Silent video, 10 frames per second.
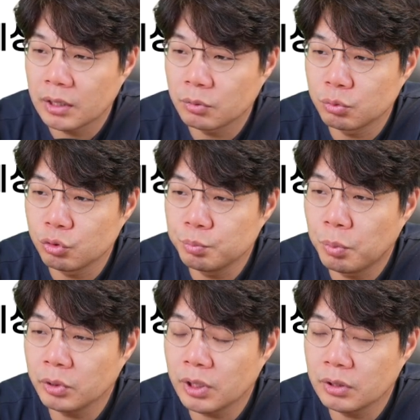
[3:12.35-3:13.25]
아니고 육
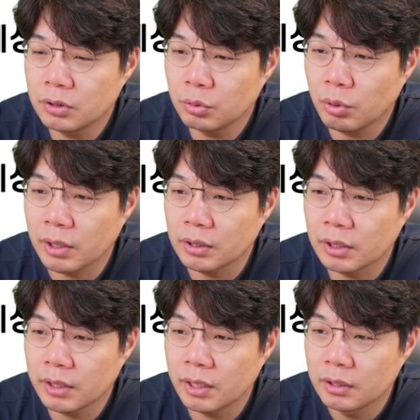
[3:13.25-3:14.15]
퍼센트도
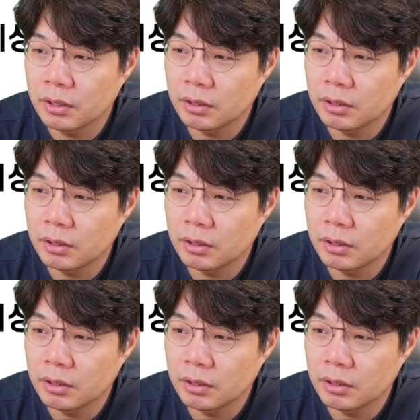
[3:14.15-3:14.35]
가능하다